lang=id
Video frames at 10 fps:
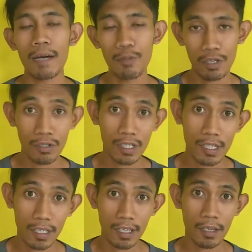kapur ini
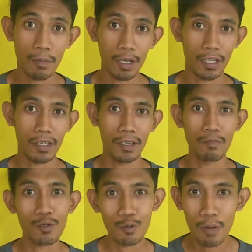sendiri, baik dari
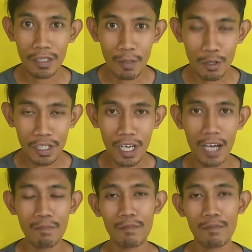pertumbuhan jamur tiram